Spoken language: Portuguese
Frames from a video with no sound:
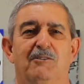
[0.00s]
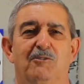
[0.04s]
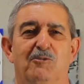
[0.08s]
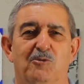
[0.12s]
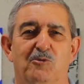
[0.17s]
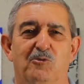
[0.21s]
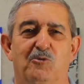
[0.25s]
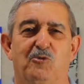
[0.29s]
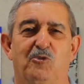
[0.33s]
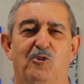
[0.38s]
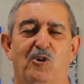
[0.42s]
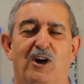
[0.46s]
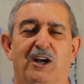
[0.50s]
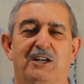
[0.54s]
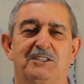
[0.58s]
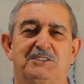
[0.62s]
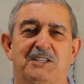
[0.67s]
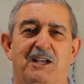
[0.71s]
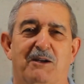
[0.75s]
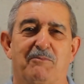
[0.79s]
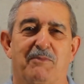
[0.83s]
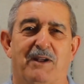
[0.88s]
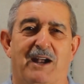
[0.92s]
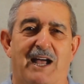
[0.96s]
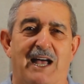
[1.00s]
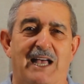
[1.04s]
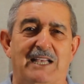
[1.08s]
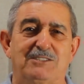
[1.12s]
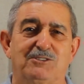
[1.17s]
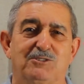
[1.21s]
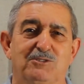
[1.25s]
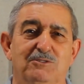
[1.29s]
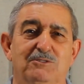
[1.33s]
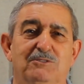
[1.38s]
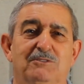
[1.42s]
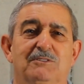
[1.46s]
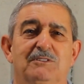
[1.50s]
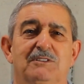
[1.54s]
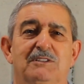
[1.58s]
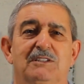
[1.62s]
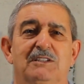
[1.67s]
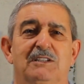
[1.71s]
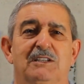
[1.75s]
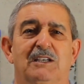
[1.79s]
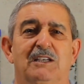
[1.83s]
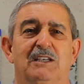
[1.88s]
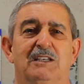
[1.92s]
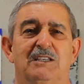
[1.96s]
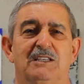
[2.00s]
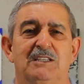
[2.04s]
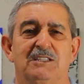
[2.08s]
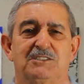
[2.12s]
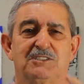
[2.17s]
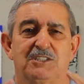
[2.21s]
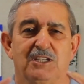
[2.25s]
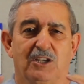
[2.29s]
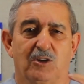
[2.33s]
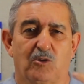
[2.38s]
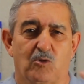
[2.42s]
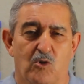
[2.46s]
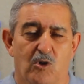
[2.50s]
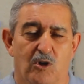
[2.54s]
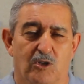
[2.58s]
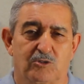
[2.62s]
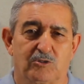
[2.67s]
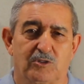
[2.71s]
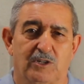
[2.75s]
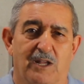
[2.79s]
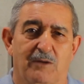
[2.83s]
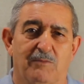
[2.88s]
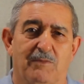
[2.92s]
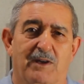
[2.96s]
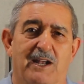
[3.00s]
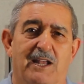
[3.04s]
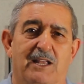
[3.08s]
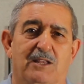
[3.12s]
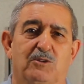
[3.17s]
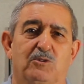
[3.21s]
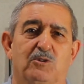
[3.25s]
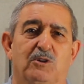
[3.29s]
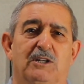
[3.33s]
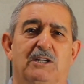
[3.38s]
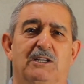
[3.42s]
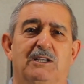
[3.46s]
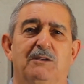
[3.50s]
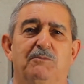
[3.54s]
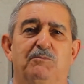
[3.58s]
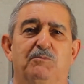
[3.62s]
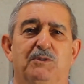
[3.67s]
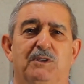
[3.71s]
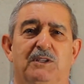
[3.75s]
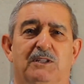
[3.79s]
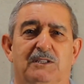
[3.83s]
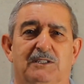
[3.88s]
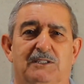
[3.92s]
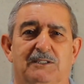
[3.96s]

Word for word: Um forte abraço e te encontro na Maratona Repita.